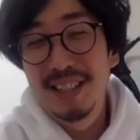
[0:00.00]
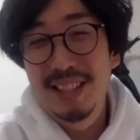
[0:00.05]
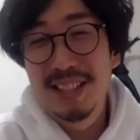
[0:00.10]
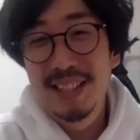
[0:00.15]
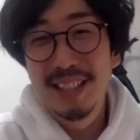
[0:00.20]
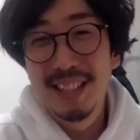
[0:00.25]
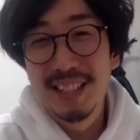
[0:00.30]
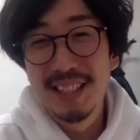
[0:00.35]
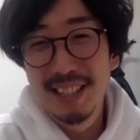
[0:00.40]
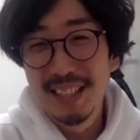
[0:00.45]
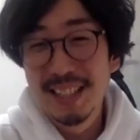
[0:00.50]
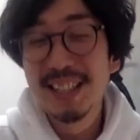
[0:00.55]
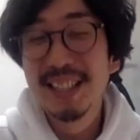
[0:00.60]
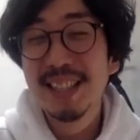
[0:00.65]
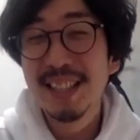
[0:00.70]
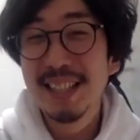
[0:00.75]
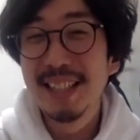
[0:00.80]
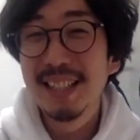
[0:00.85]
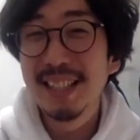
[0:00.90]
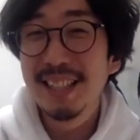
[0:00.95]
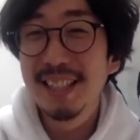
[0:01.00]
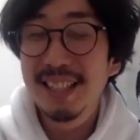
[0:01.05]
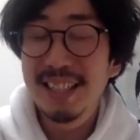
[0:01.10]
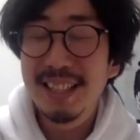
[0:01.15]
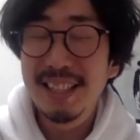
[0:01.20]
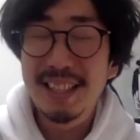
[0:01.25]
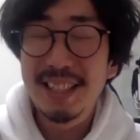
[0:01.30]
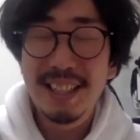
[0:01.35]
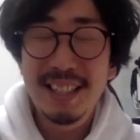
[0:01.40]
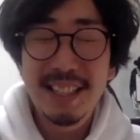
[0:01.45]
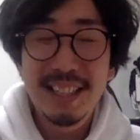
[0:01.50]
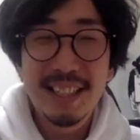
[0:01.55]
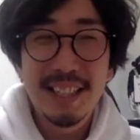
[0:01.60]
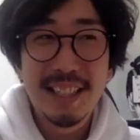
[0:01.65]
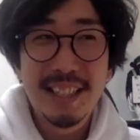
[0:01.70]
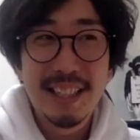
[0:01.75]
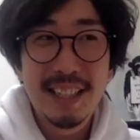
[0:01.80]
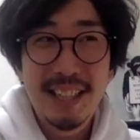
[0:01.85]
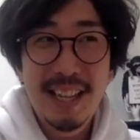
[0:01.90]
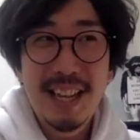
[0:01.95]
はい。
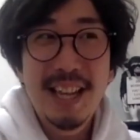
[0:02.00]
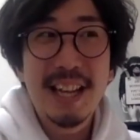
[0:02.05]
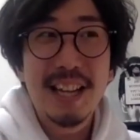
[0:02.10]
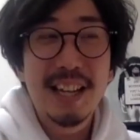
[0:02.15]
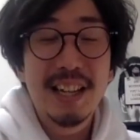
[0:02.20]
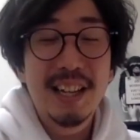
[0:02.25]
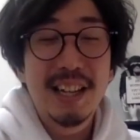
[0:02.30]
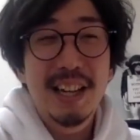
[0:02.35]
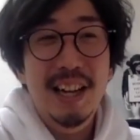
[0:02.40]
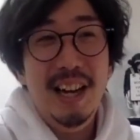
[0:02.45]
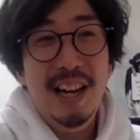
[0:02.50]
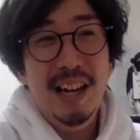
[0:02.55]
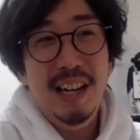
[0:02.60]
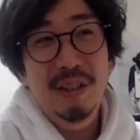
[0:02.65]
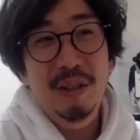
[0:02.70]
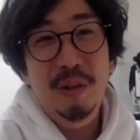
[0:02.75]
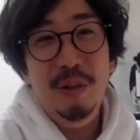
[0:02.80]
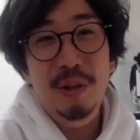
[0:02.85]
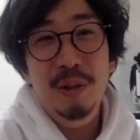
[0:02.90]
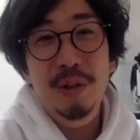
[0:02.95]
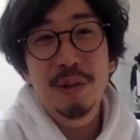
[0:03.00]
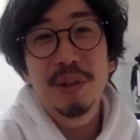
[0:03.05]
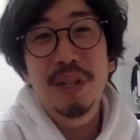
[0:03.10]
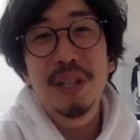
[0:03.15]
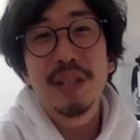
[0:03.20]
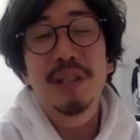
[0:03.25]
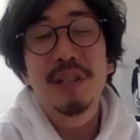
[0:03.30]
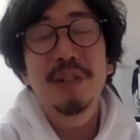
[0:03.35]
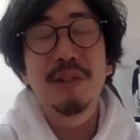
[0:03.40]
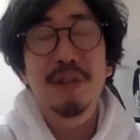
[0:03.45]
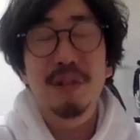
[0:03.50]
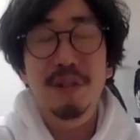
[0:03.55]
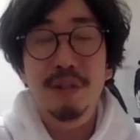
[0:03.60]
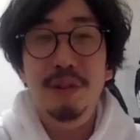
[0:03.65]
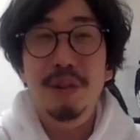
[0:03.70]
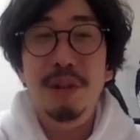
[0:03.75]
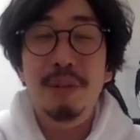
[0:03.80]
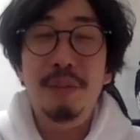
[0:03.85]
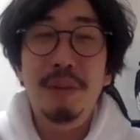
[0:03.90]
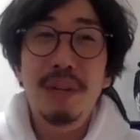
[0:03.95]
で、あのそうなってくる
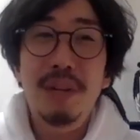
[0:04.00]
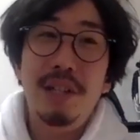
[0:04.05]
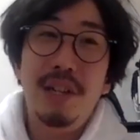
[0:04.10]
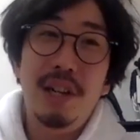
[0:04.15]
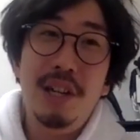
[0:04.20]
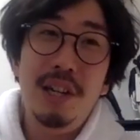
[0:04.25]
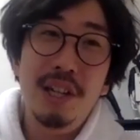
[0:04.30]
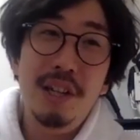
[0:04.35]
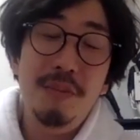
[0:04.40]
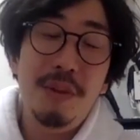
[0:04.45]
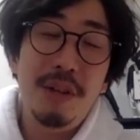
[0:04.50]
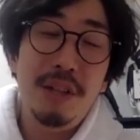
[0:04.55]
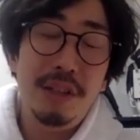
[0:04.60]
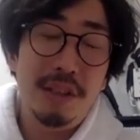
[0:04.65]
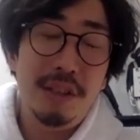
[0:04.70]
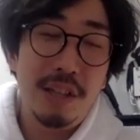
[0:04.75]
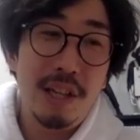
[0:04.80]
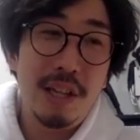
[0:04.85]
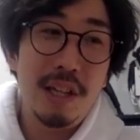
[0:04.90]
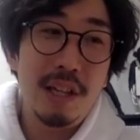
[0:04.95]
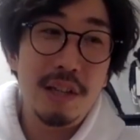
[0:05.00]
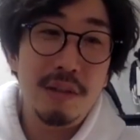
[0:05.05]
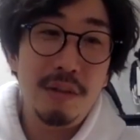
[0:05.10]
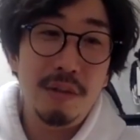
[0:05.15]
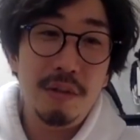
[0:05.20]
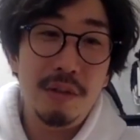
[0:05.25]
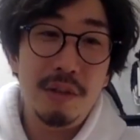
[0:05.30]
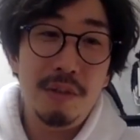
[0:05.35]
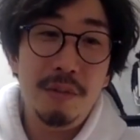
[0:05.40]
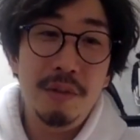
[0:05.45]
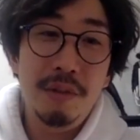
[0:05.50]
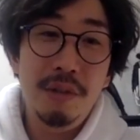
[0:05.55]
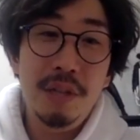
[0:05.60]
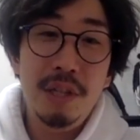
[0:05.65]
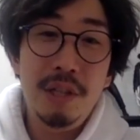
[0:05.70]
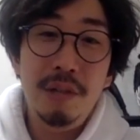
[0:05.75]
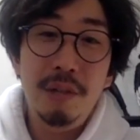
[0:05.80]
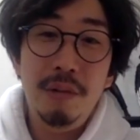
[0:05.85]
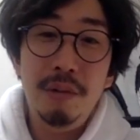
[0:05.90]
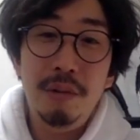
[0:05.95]
と、やっぱりサラリーマンって、その自分で
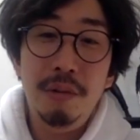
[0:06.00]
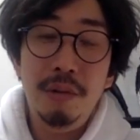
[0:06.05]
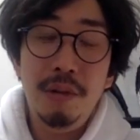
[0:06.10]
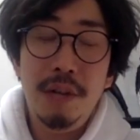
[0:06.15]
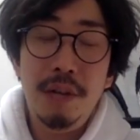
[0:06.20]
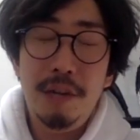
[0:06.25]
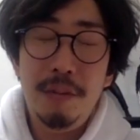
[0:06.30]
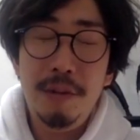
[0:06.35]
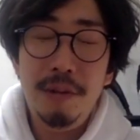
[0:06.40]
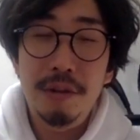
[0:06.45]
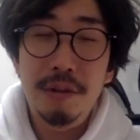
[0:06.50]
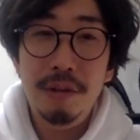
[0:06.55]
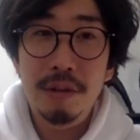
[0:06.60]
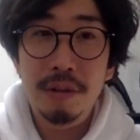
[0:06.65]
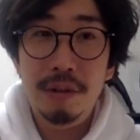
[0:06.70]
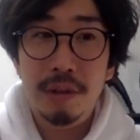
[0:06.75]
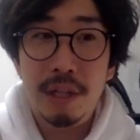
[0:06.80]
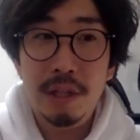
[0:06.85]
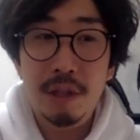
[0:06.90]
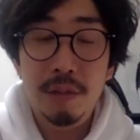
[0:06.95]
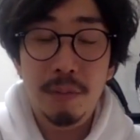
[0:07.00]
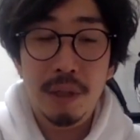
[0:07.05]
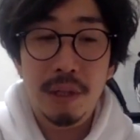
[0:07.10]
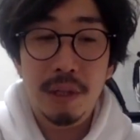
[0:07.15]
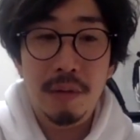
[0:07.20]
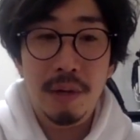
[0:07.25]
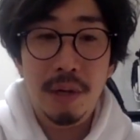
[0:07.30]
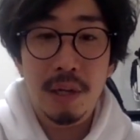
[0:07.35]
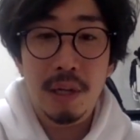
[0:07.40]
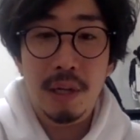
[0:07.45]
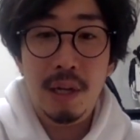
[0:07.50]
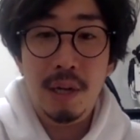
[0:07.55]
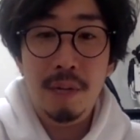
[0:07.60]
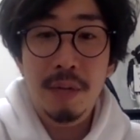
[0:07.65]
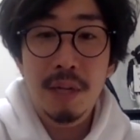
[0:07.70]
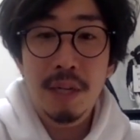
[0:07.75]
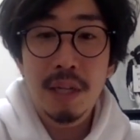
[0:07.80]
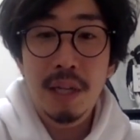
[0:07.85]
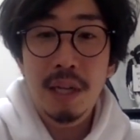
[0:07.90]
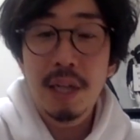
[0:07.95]
仕事を選べる立場ではあま
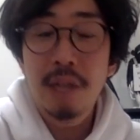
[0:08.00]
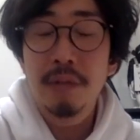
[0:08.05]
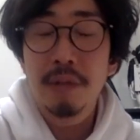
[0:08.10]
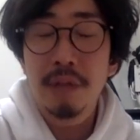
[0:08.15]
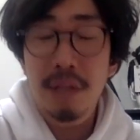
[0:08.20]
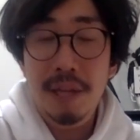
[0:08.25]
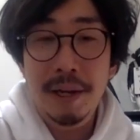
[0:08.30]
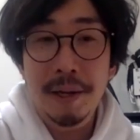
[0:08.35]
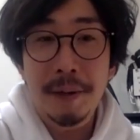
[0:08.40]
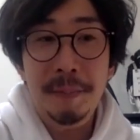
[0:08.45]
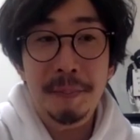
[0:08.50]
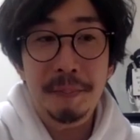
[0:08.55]
りないので、